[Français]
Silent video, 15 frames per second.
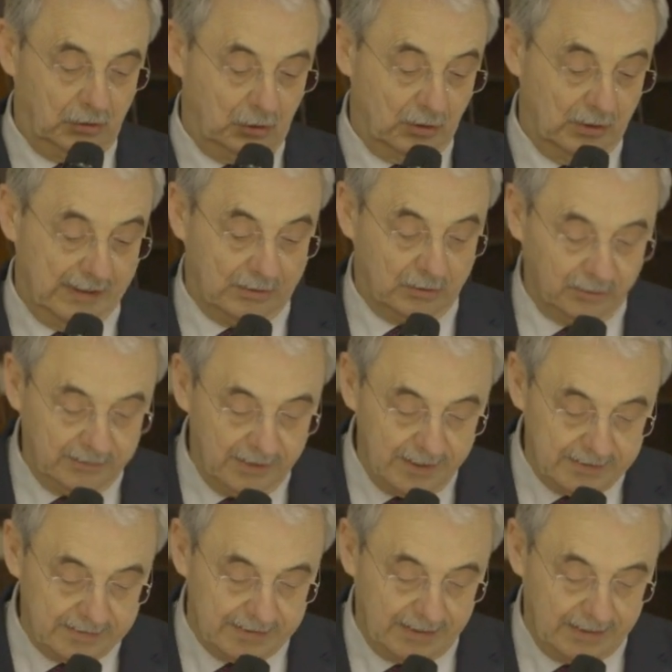de
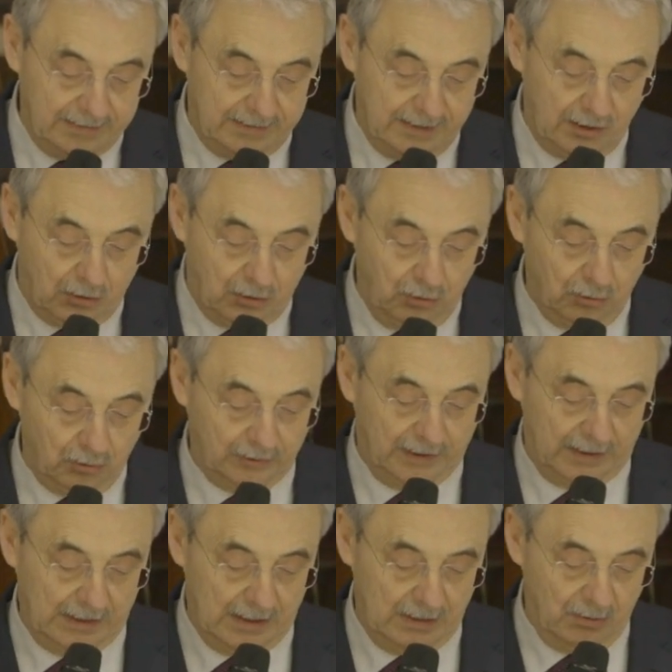l'écotaxe a été clos
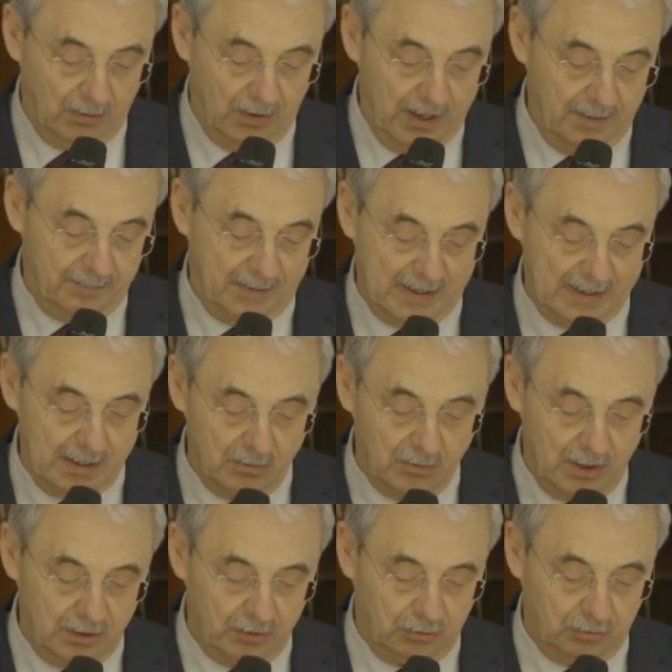dans la loi, par la loi